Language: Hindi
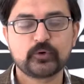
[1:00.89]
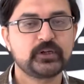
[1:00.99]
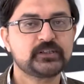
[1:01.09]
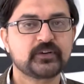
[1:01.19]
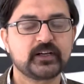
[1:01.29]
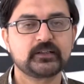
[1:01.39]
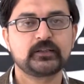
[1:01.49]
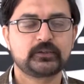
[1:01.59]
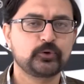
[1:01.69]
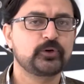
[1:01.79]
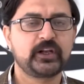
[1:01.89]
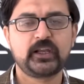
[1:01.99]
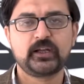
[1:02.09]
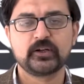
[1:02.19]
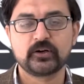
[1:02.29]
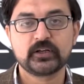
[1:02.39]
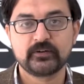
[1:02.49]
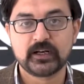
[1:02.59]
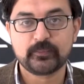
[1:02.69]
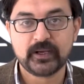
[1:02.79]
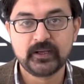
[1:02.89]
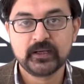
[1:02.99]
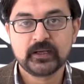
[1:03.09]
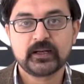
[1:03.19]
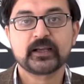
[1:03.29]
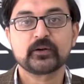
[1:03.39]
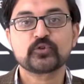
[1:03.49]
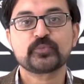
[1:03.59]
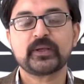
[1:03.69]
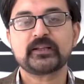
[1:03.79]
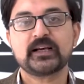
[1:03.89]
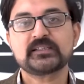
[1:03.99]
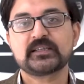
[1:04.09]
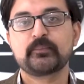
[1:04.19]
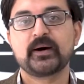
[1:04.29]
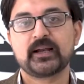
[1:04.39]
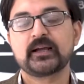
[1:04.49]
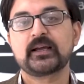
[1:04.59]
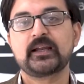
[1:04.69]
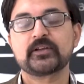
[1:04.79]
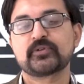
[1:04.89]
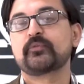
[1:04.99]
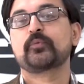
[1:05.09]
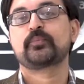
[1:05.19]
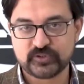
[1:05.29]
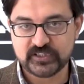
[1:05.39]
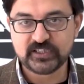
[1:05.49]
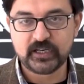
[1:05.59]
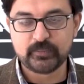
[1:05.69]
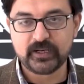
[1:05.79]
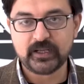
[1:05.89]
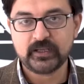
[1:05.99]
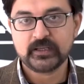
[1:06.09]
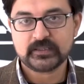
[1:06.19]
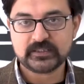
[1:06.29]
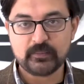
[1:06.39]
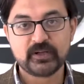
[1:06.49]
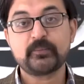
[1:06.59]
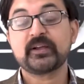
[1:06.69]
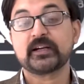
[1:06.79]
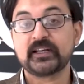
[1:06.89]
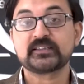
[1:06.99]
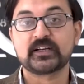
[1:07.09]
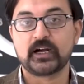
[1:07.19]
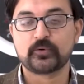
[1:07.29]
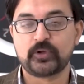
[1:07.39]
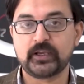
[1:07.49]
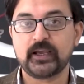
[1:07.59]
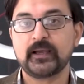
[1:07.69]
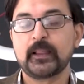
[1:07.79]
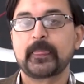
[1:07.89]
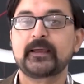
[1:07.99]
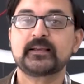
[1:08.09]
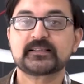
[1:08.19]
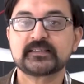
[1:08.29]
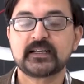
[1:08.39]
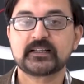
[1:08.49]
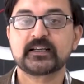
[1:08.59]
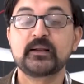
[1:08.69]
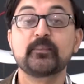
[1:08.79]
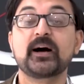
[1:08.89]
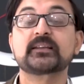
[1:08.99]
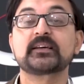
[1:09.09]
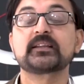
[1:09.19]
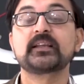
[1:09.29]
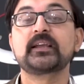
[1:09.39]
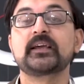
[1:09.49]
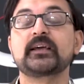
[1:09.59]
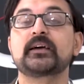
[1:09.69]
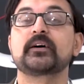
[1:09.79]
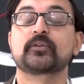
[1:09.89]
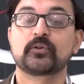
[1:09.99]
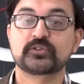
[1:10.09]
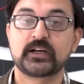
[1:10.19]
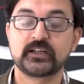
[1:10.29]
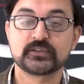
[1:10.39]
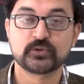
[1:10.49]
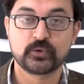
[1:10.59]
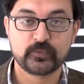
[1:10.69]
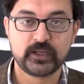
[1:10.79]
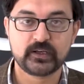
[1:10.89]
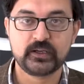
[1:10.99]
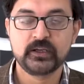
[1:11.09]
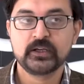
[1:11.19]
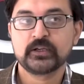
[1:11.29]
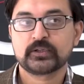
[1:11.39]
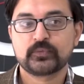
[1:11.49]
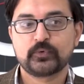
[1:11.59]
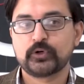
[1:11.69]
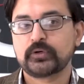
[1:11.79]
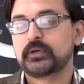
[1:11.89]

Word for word: वो इस वक्त टोटली नॉन डेवलप है लेकिन उसमें 10 से 12 गलियां जो हैं वो पोजिशनेबल हैं जहाँ पर अभी कटिंग स्टार्ट हुई है इसके साथ अगर हम बात करते हैं रोज़ गार्डन जोन वन की तो वो